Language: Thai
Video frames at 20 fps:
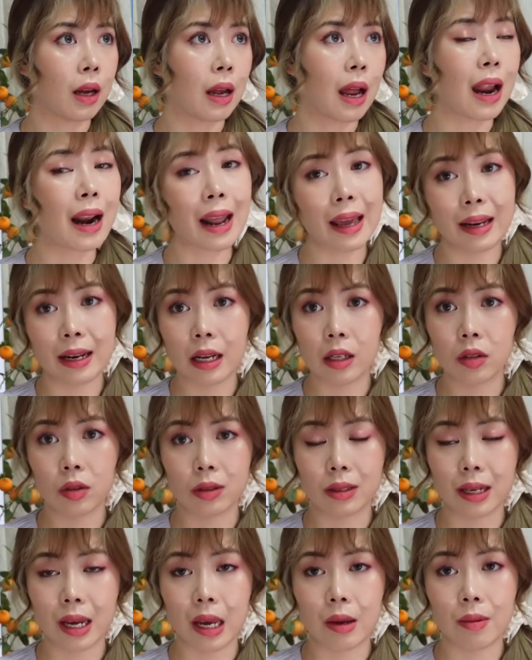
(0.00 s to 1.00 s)
อะไรน่าสน
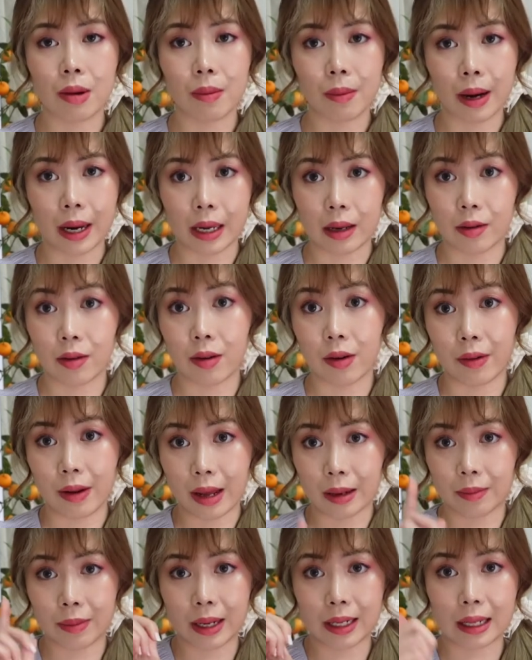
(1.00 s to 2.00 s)
ใจใหม่ๆเดี๋ยวแน
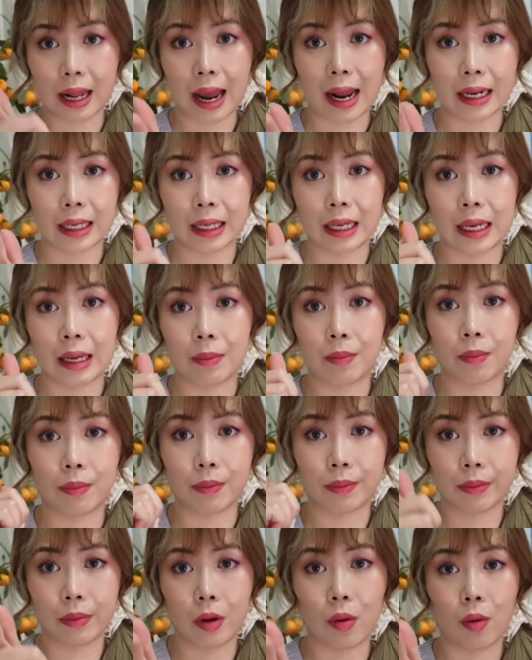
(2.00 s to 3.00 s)
ทมาอัดคลิป
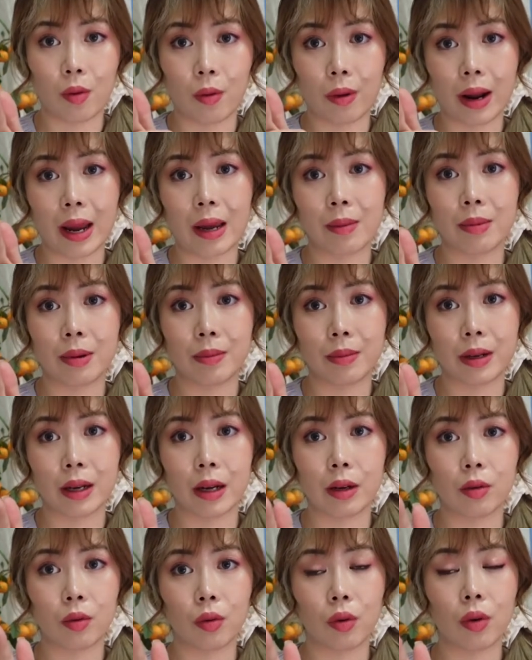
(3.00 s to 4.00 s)
ลงไว้ให้เพื่อ
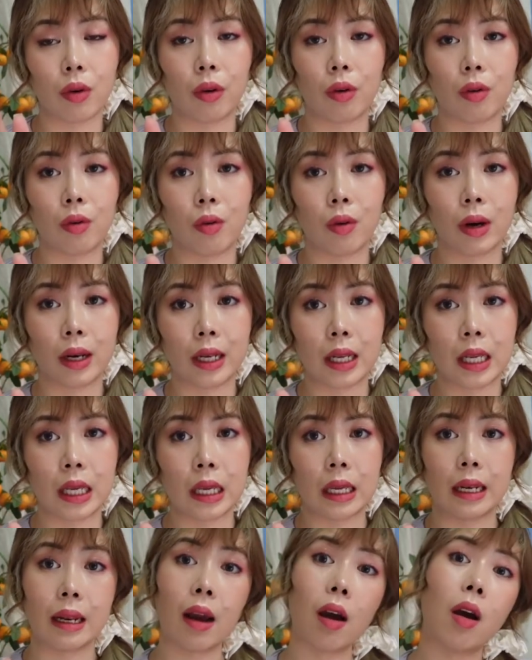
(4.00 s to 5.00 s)
น ๆ ทุกคนดูอีกที
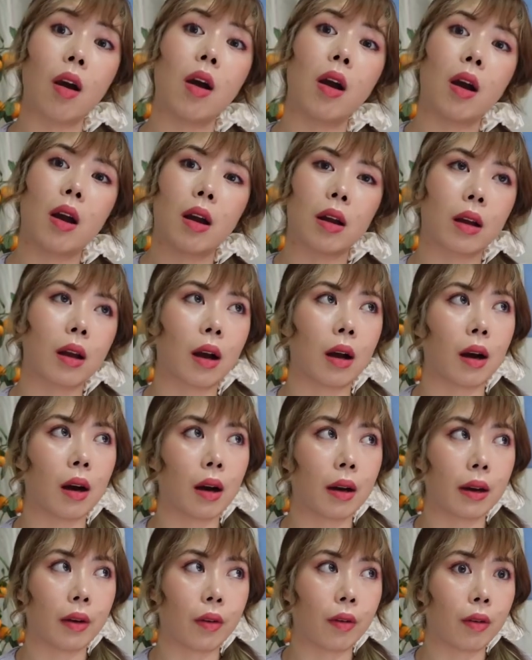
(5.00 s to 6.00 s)
เนาะก็
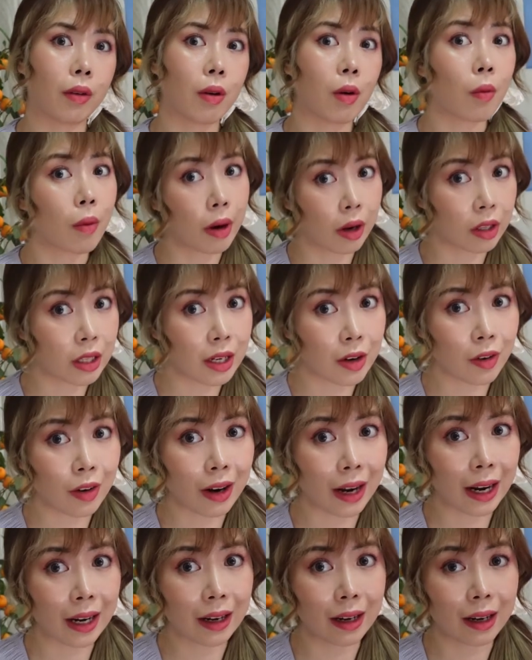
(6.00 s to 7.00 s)
เดี๋ยวไว้เจอ
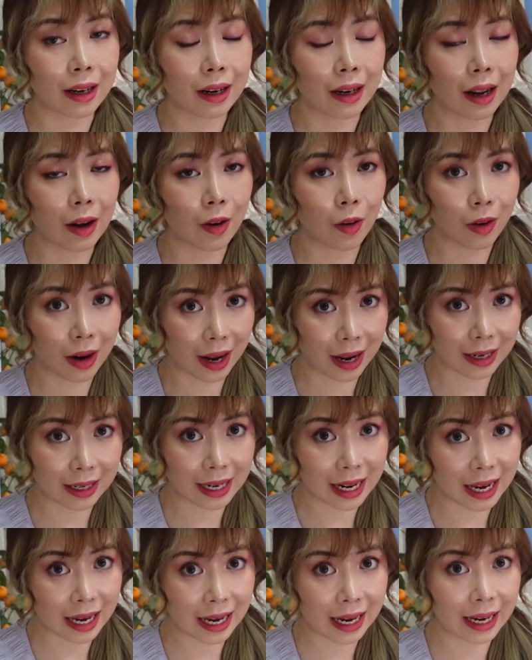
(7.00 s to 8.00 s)
กันโอกาส
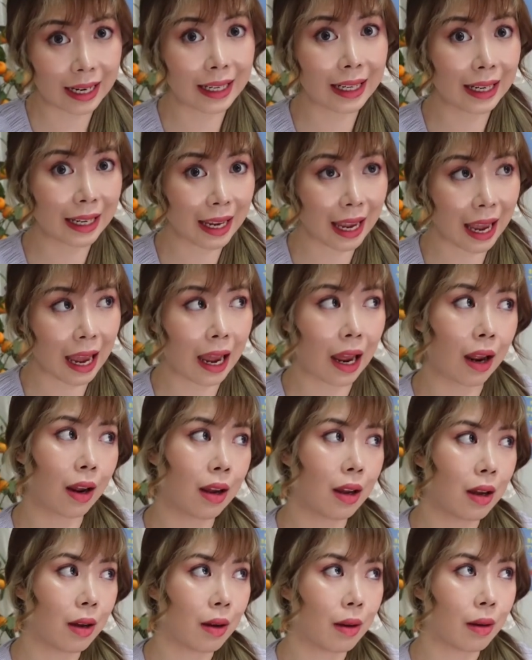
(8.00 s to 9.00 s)
หน้านะคะ
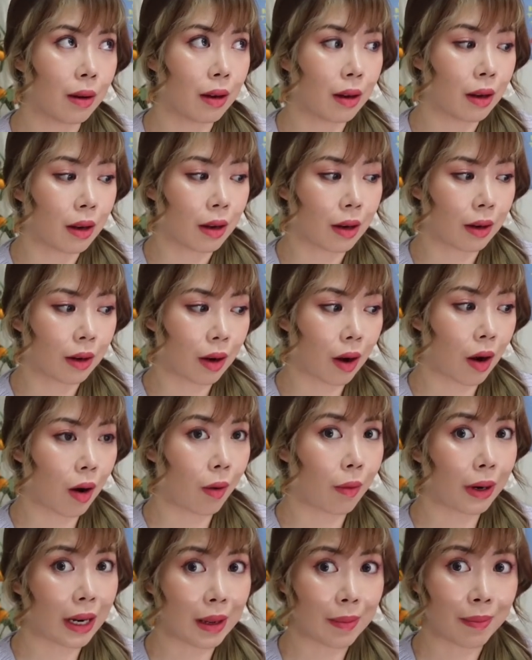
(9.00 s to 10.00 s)
ก็
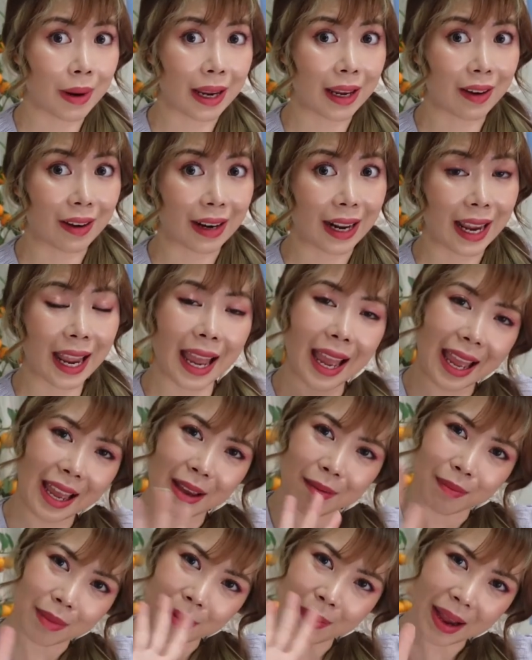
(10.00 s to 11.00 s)
วันนี้ไปก่อนนะ
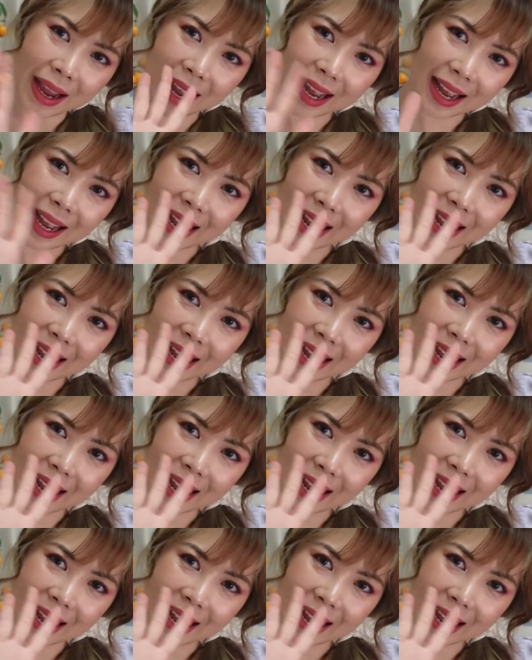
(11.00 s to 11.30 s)
บ๊ายบา